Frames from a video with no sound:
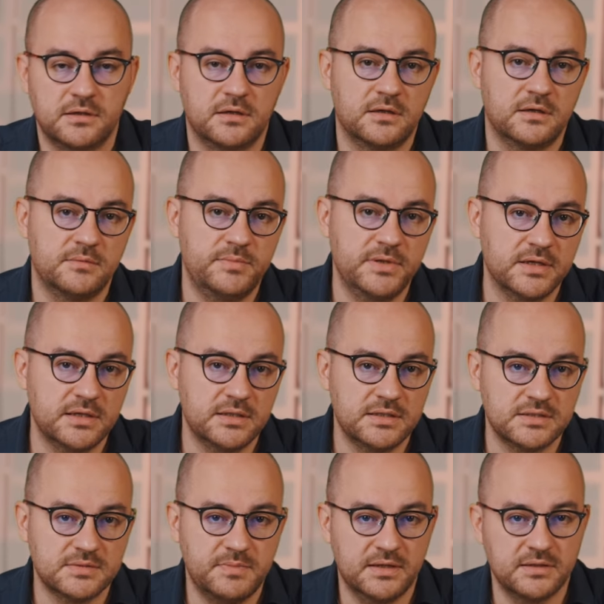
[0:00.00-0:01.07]
а, бегали
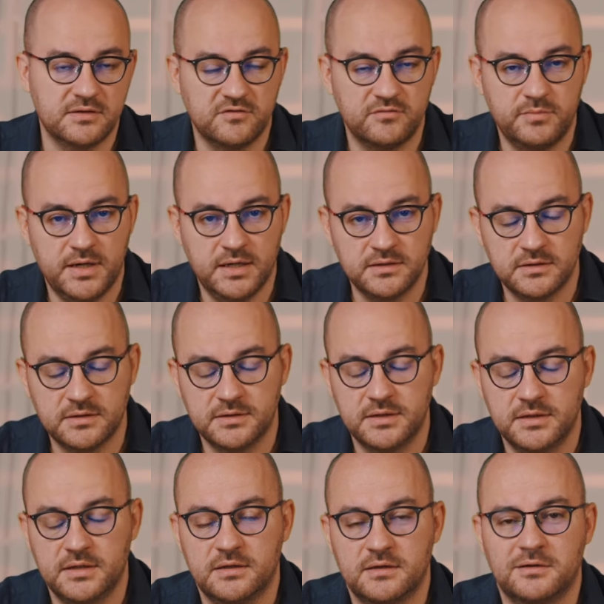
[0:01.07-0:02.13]
из банка в банк.
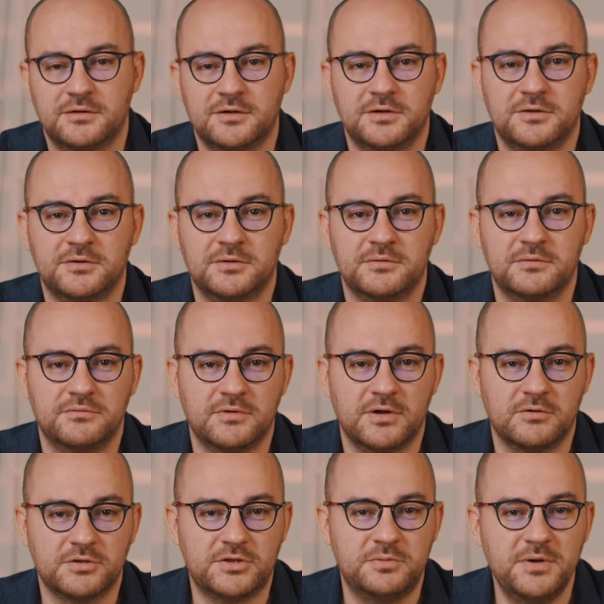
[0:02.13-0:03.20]
А, в
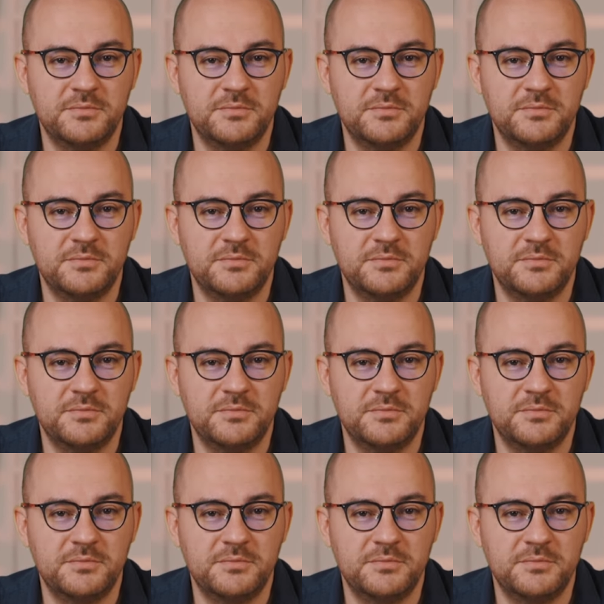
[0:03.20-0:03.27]
какой-то